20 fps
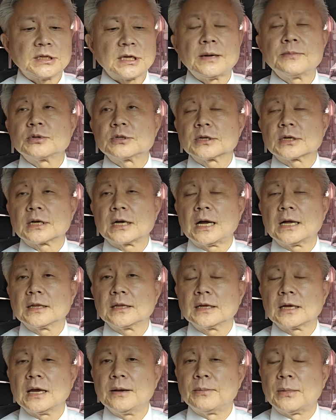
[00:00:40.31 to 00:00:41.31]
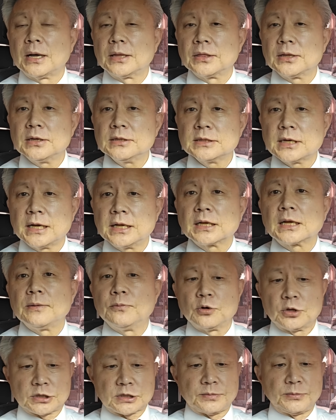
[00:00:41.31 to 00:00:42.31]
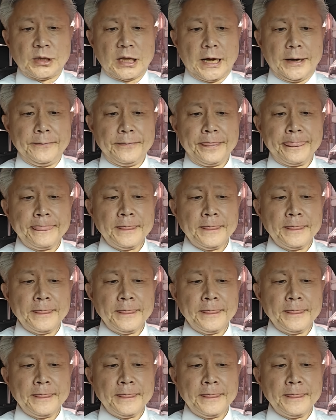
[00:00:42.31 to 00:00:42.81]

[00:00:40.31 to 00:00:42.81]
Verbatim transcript: 참석한 게 맞느냐 이렇게 물었습니다.